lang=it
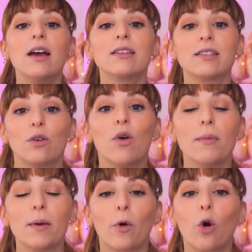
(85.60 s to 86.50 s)
se noi
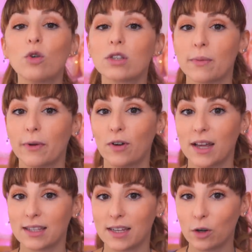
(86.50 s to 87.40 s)
abbiamo
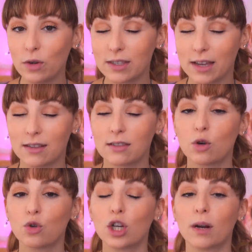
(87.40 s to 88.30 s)
consapevolezza di noi
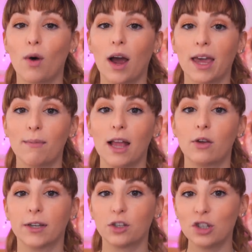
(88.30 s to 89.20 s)
stessi riusciremo anche
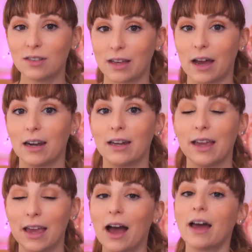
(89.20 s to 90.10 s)
meglio ad accettarli
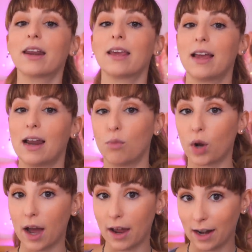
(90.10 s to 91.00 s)
e a
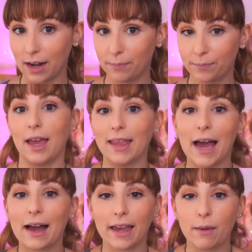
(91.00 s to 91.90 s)
rielaborarli. Ed è
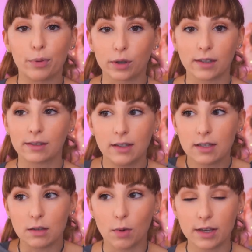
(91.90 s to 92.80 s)
anche
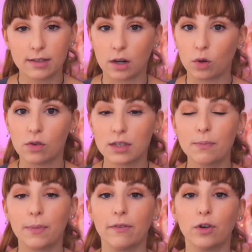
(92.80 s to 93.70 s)
importantissimo essere
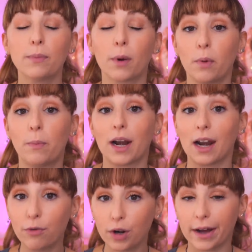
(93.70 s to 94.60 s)
consapevoli proprio per
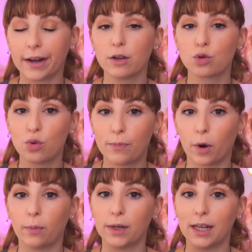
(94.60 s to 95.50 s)
lavorare sui
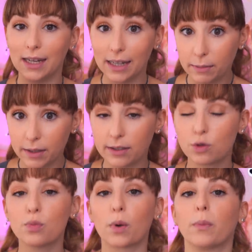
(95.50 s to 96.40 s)
propri limiti,
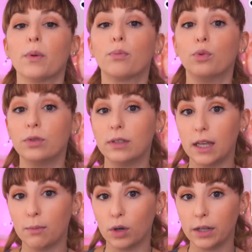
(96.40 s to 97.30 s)
sui propri punti
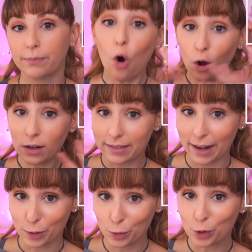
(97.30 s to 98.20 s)
deboli.
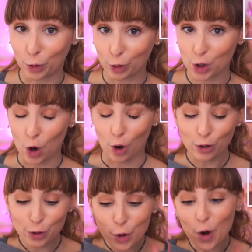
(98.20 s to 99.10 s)
Oltre a tutto ciò
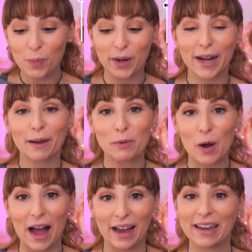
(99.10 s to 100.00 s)
scopriremo
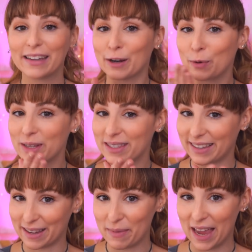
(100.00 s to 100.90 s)
anche da
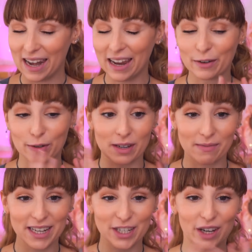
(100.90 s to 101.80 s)
questa tabella, da questa
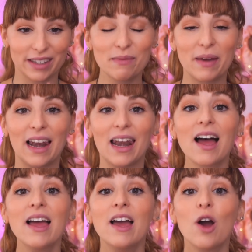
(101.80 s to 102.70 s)
magica
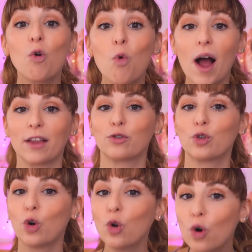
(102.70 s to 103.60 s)
tabella,
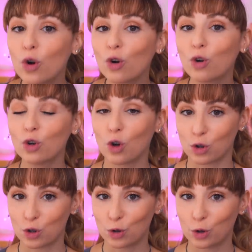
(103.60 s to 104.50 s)
quanto loro
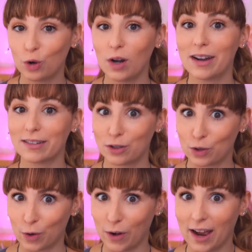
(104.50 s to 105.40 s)
conoscono conoscono la
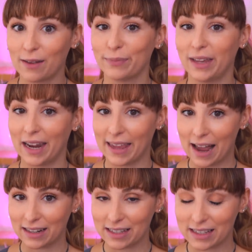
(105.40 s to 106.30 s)
storia della
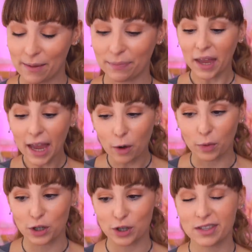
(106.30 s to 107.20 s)
danza e
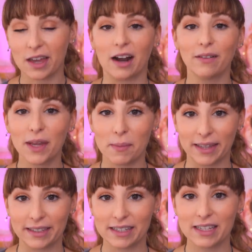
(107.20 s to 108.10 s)
qui ci starà da
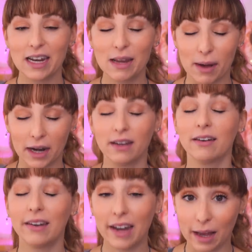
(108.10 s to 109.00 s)
mettersi le mani
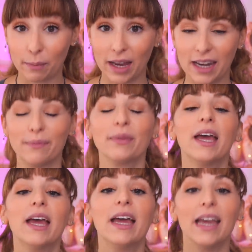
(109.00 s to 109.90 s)
nei capelli.
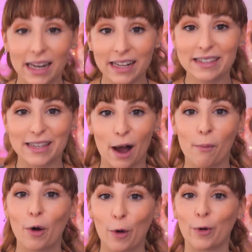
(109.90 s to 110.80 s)

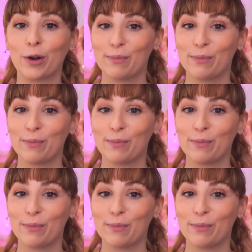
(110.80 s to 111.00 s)
Iniziamo con